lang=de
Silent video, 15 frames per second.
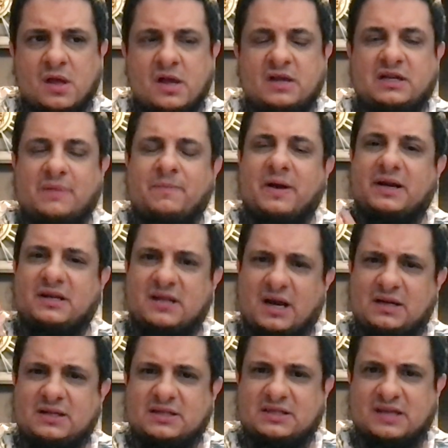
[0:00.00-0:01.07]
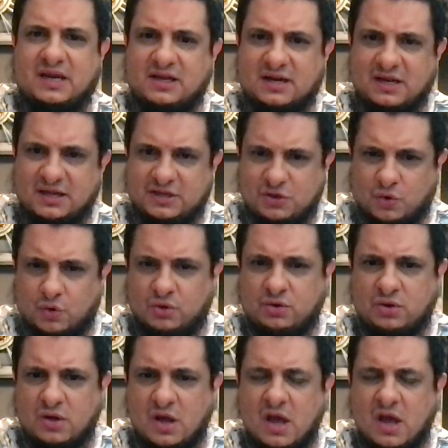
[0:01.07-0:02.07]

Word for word: Ich habe mal gedacht, das ist eine Religion.